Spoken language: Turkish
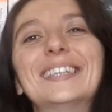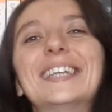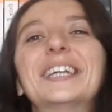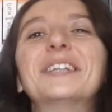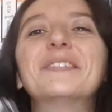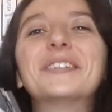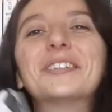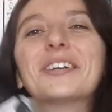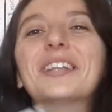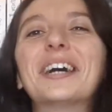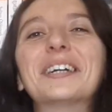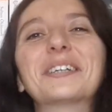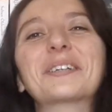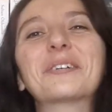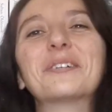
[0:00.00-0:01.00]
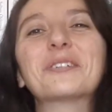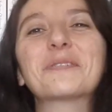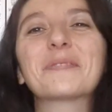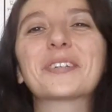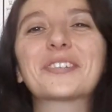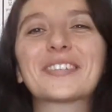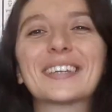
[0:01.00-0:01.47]
Yeni videolarda
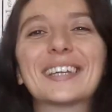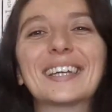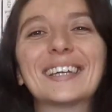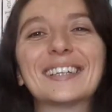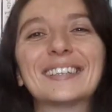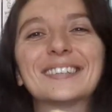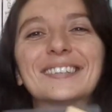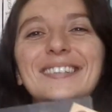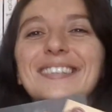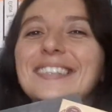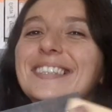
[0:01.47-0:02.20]
görüşmek üzere.